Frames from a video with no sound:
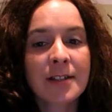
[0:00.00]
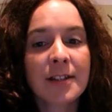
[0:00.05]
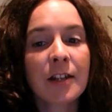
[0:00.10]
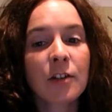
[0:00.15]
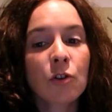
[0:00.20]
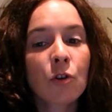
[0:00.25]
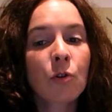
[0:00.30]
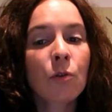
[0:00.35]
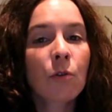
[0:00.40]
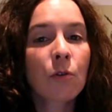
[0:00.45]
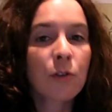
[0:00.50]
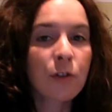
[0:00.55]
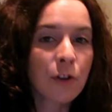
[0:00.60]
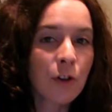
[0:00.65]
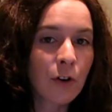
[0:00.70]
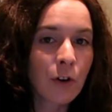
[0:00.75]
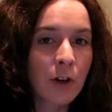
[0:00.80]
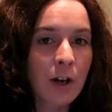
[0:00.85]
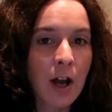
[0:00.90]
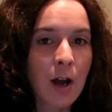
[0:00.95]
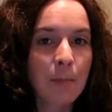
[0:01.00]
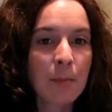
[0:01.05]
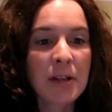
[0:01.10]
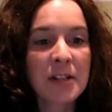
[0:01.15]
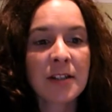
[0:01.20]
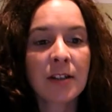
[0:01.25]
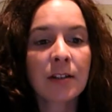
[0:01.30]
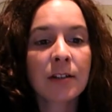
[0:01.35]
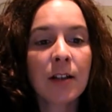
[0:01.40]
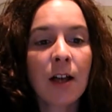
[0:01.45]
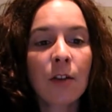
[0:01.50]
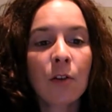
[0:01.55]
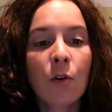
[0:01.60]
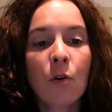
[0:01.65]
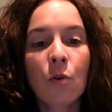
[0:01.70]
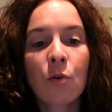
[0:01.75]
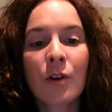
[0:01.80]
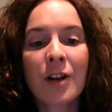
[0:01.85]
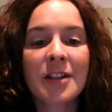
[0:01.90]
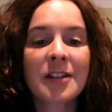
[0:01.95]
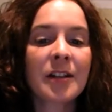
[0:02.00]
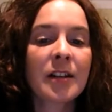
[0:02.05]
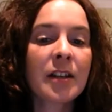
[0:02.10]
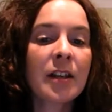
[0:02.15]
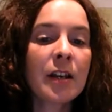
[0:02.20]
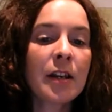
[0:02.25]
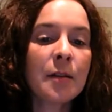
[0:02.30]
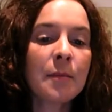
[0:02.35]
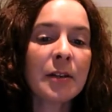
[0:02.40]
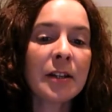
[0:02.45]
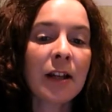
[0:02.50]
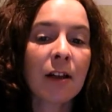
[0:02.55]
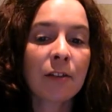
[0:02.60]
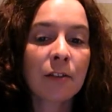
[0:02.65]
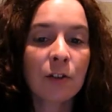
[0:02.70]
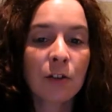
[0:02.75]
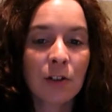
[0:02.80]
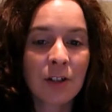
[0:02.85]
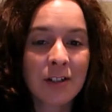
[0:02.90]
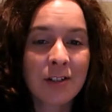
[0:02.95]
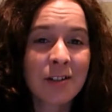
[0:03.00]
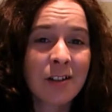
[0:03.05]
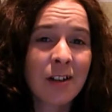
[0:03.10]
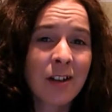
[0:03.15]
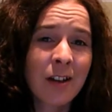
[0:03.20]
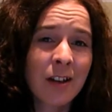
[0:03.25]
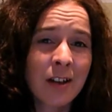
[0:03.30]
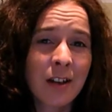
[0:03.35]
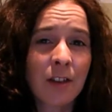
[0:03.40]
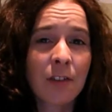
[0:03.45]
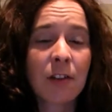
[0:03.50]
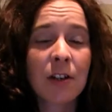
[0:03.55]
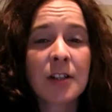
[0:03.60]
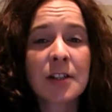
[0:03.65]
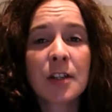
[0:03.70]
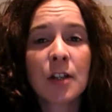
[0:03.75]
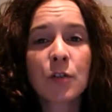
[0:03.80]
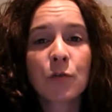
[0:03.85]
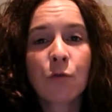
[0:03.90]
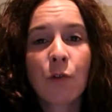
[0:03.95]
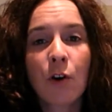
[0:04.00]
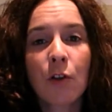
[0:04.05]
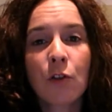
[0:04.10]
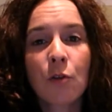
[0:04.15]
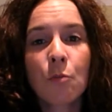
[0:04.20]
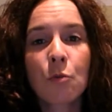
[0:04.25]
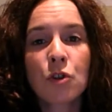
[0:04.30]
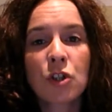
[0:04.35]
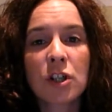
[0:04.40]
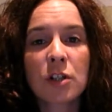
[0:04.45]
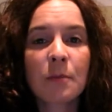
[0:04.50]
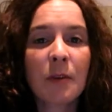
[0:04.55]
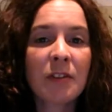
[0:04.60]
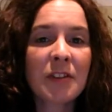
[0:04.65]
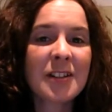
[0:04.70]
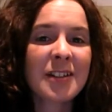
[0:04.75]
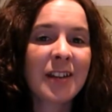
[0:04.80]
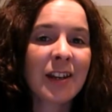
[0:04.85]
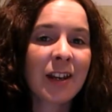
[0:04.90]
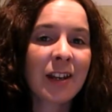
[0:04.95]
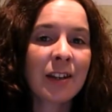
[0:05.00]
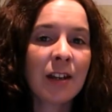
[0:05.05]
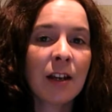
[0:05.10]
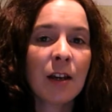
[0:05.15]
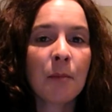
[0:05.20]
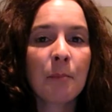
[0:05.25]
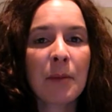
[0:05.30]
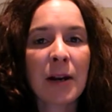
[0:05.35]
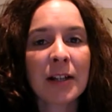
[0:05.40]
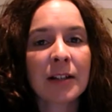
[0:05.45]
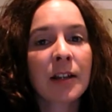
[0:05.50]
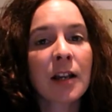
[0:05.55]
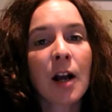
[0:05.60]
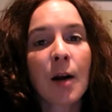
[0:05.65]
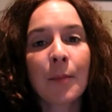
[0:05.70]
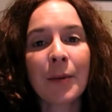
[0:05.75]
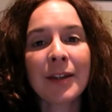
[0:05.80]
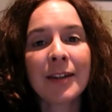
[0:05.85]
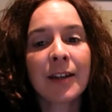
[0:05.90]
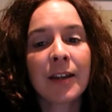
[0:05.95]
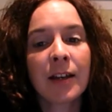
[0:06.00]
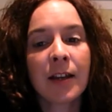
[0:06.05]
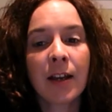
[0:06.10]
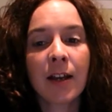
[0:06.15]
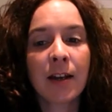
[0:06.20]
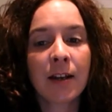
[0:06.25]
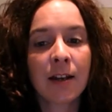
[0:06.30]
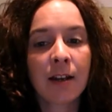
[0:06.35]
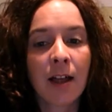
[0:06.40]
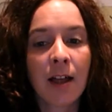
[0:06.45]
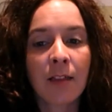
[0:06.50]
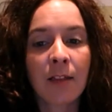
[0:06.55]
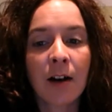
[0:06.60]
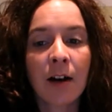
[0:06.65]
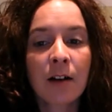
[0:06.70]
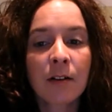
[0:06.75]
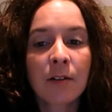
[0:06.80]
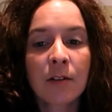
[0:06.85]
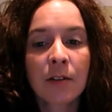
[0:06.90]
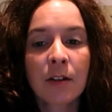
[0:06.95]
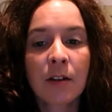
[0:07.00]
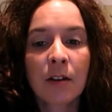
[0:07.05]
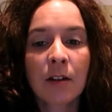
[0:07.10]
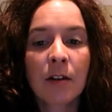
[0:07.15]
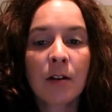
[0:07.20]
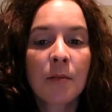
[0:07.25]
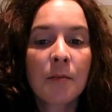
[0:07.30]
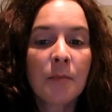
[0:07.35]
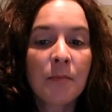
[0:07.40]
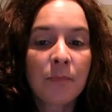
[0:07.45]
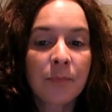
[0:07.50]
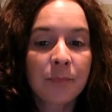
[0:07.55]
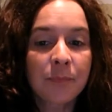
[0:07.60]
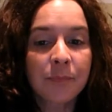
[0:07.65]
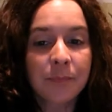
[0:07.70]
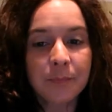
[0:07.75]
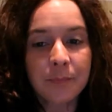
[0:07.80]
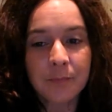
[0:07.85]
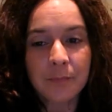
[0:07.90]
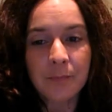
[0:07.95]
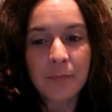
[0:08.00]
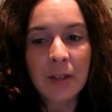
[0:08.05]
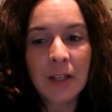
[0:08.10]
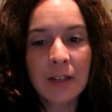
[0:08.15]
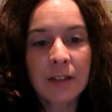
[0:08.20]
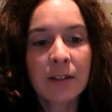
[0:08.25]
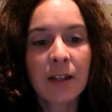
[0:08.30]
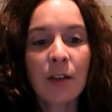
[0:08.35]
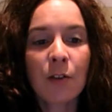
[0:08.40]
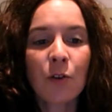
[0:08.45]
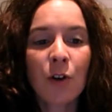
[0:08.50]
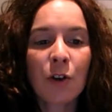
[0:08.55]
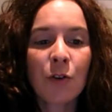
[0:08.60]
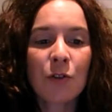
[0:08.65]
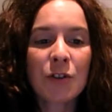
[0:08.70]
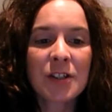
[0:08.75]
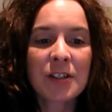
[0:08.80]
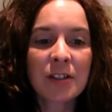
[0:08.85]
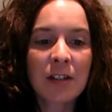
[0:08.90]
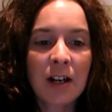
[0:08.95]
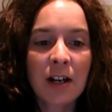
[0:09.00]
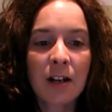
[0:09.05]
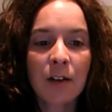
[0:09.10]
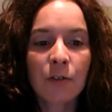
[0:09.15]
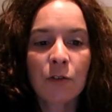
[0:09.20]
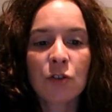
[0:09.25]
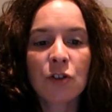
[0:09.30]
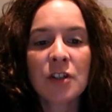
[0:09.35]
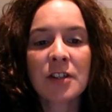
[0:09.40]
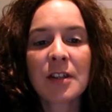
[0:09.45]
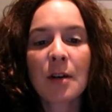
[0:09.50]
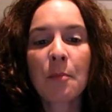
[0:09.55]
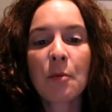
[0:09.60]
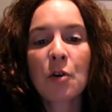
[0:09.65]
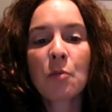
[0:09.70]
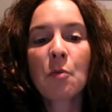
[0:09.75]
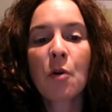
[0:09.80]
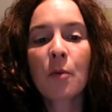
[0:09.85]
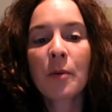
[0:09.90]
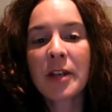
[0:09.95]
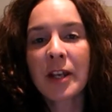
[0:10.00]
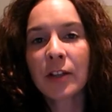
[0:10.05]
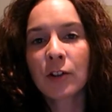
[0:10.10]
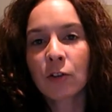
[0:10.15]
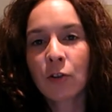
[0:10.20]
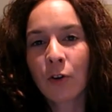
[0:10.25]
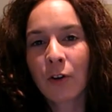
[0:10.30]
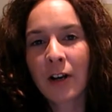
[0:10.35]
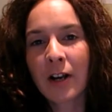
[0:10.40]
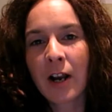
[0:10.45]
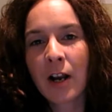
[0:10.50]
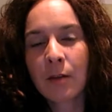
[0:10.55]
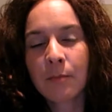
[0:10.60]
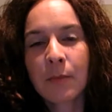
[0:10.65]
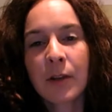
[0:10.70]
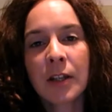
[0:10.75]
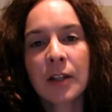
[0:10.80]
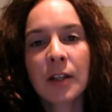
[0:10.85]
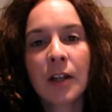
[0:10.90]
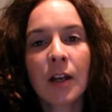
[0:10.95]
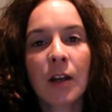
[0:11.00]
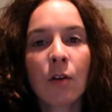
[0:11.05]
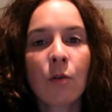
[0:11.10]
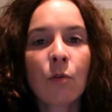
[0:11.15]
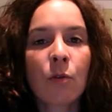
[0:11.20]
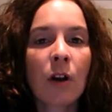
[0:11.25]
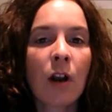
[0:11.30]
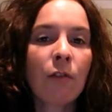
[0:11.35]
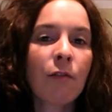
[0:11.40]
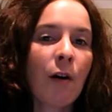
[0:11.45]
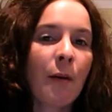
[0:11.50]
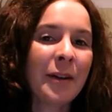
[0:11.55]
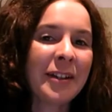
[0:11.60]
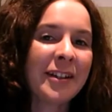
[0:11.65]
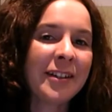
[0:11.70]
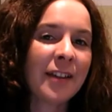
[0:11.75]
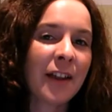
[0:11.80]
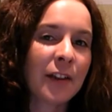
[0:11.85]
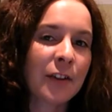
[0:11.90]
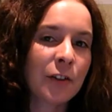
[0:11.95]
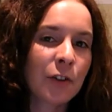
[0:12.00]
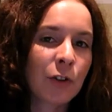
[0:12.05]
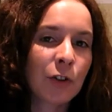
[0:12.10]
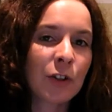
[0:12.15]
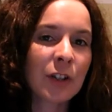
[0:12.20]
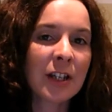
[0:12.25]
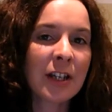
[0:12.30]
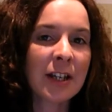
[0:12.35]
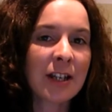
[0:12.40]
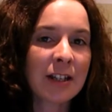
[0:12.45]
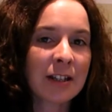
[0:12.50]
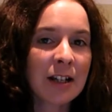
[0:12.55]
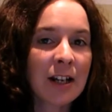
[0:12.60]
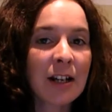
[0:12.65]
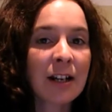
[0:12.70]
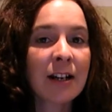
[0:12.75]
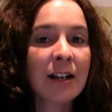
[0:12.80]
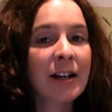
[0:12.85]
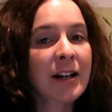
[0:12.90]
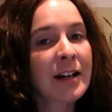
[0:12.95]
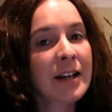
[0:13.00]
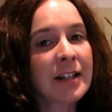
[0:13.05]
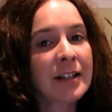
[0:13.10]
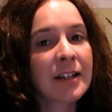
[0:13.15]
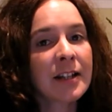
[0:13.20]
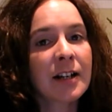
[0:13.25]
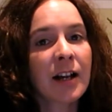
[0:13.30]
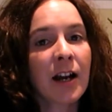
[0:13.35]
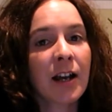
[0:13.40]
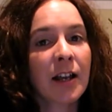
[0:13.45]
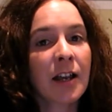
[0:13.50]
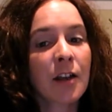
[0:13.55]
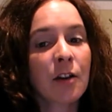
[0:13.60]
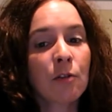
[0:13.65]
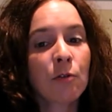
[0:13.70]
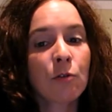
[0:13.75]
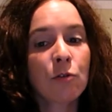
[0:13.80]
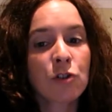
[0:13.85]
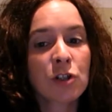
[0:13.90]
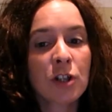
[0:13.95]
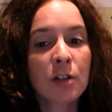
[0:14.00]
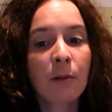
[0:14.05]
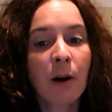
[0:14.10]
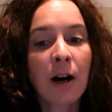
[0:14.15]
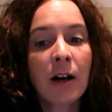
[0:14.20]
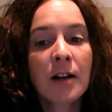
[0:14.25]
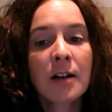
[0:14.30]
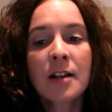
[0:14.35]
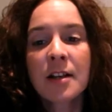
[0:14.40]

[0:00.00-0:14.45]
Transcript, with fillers: introducción, ha presentado una serie de limitaciones que hace que este esfuerzo muchas veces se quede prácticamente en nada. Dado que no se está promoviendo realmente una alfabetización digital crítica e inclusiva,